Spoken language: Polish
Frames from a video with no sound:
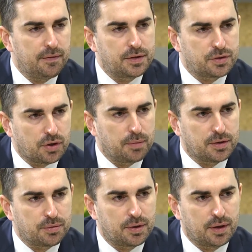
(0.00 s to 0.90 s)
Więc to chyba
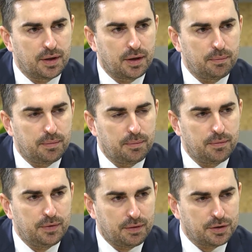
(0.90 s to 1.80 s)
są te
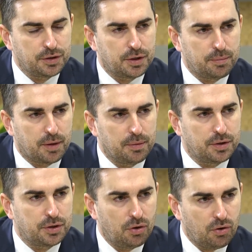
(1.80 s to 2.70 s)
najważniejsze
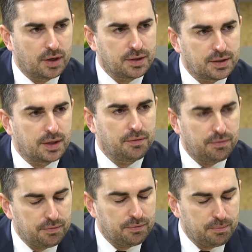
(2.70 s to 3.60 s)
parametry, czyli lokalizacja i
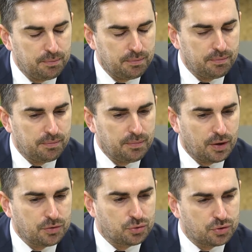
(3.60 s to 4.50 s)

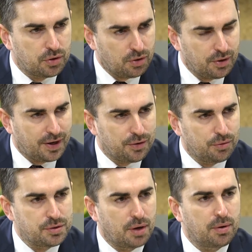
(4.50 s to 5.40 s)
mając już
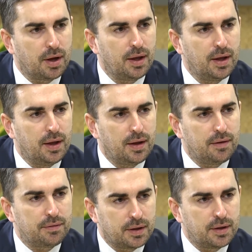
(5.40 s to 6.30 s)
konkretną działkę,
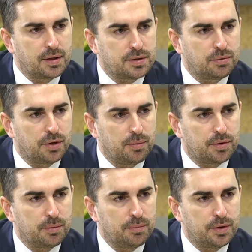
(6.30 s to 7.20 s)
e, wtedy decydujemy o
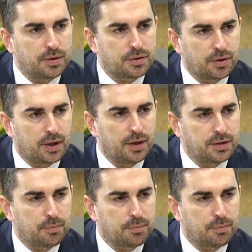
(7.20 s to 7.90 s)
tym, co na niej